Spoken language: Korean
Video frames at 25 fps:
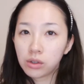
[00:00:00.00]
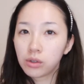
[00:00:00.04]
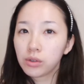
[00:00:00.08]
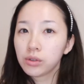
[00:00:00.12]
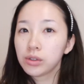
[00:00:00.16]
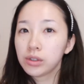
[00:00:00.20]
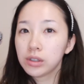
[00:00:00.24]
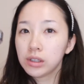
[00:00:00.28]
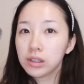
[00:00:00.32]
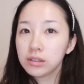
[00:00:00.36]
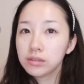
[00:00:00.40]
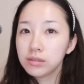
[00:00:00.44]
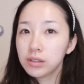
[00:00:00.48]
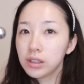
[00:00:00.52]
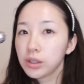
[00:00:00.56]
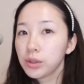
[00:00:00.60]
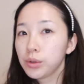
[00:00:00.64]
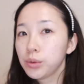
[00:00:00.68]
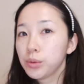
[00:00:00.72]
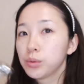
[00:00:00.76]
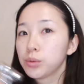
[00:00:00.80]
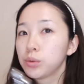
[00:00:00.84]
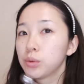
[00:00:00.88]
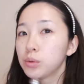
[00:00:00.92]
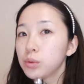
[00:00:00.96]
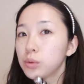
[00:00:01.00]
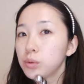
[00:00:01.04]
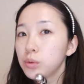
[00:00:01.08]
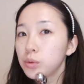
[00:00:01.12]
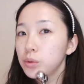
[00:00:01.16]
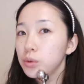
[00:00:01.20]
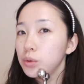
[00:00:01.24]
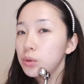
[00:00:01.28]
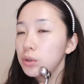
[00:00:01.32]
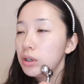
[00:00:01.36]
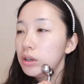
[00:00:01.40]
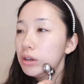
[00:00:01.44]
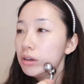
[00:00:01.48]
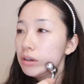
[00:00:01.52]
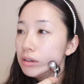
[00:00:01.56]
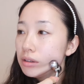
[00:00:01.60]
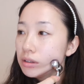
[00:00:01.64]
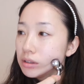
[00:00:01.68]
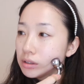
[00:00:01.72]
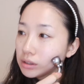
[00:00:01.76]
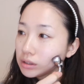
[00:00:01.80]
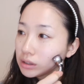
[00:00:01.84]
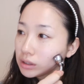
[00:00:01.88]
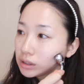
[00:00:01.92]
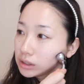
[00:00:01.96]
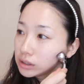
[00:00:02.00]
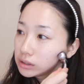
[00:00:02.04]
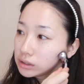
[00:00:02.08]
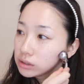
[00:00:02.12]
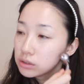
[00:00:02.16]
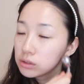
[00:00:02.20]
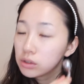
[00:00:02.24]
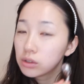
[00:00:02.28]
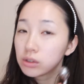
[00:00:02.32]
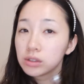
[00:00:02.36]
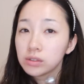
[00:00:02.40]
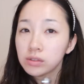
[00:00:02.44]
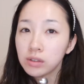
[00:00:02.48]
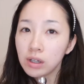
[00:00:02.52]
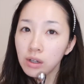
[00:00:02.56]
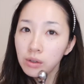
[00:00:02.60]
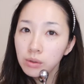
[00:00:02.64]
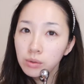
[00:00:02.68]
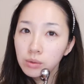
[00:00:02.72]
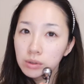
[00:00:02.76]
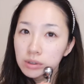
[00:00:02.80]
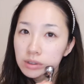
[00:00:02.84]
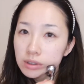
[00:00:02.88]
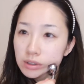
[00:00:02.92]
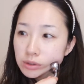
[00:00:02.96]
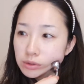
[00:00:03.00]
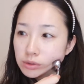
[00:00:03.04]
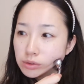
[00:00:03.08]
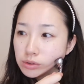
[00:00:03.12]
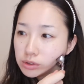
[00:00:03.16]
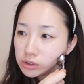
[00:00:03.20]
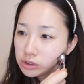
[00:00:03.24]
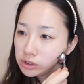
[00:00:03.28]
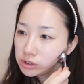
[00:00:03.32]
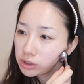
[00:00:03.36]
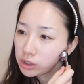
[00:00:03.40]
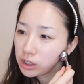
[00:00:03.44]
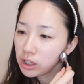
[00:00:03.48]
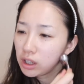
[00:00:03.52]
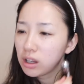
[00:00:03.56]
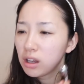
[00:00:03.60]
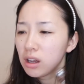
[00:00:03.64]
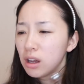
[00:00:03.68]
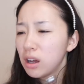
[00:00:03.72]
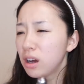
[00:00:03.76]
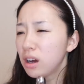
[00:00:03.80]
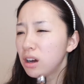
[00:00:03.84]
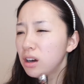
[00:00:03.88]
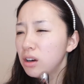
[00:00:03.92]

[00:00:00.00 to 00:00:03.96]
저는 항상 이 롤러 같은 거를 사용을 하고 이렇게